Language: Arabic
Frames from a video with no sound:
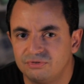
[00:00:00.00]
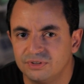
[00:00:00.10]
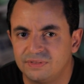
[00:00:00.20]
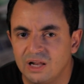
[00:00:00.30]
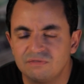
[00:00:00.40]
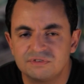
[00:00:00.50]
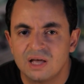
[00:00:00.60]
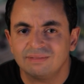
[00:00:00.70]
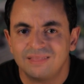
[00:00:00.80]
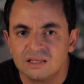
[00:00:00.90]
في
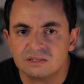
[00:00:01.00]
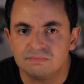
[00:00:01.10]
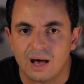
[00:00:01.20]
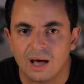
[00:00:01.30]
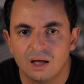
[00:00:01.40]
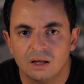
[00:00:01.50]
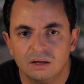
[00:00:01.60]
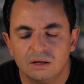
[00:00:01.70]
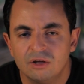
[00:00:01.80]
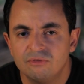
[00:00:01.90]
التلفزة تسمع
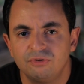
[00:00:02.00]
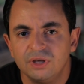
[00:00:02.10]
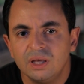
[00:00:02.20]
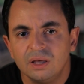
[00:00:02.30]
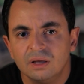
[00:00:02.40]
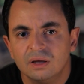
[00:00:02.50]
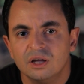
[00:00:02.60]
في